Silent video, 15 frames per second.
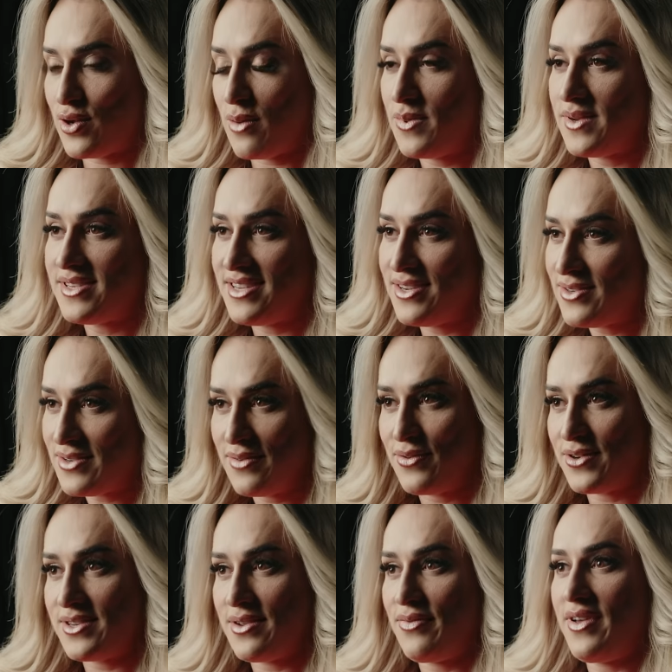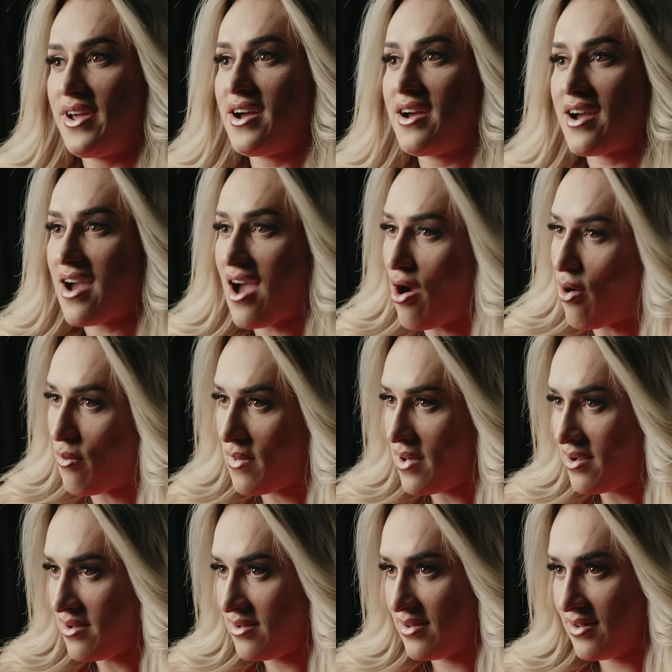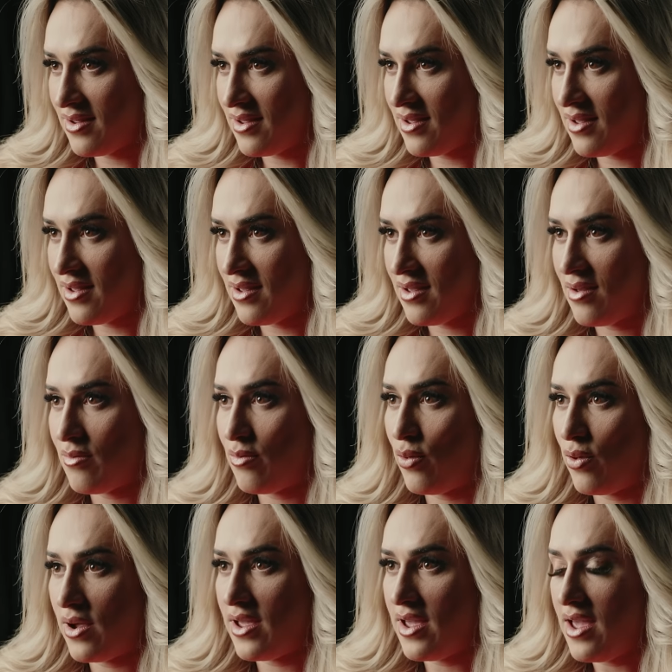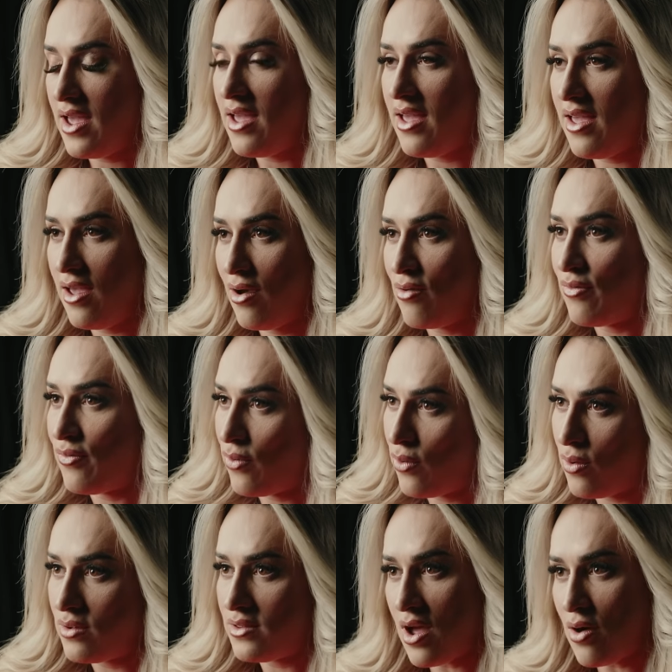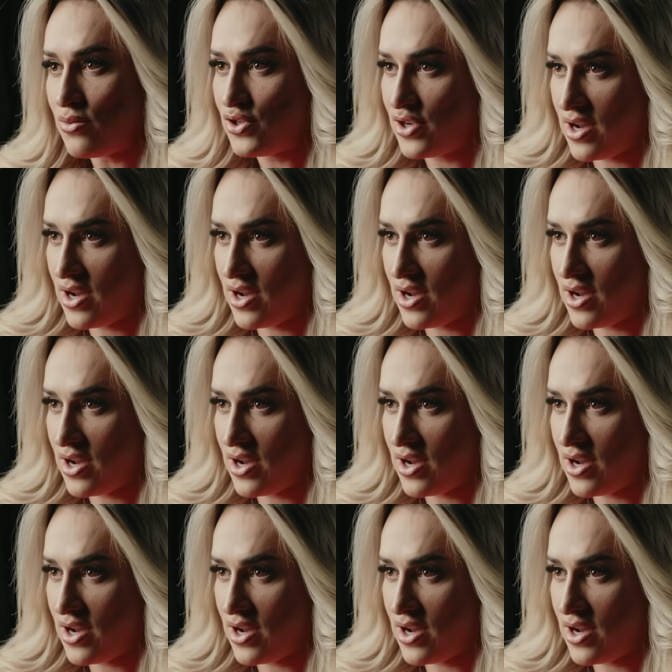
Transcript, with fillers: só preciso que você fica calma porque eu vou dar um